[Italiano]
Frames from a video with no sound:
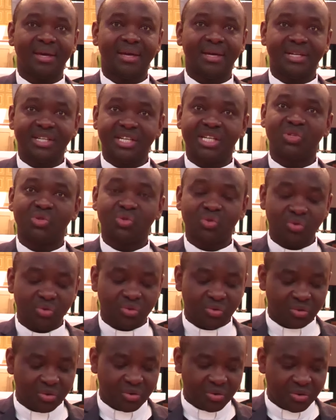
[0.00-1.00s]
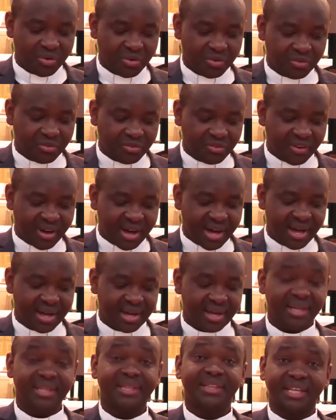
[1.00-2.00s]
Gesù fa
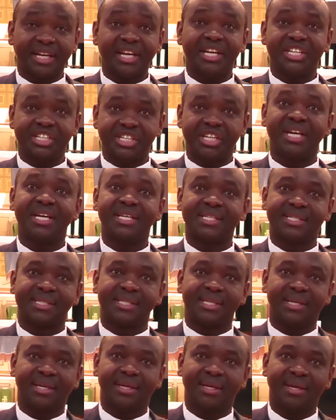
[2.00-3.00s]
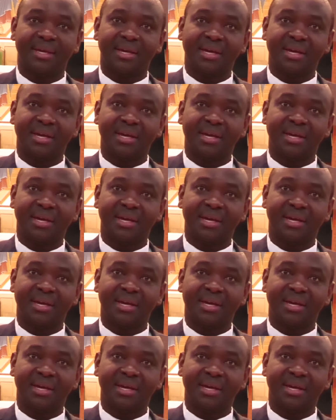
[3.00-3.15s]
tre gesti